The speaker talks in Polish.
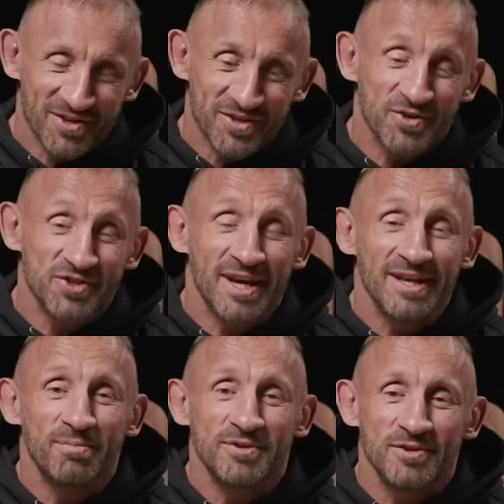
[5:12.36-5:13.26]
No, tylko że ja
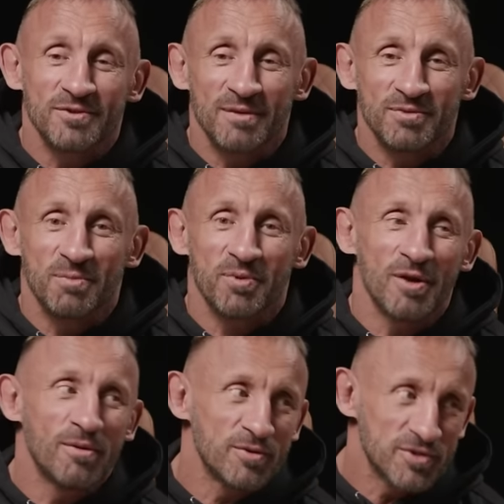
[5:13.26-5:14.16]
na początku, jak mi się
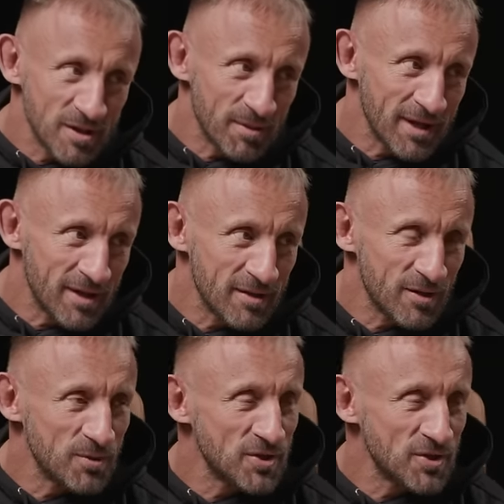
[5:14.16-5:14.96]
podobał już Himen, to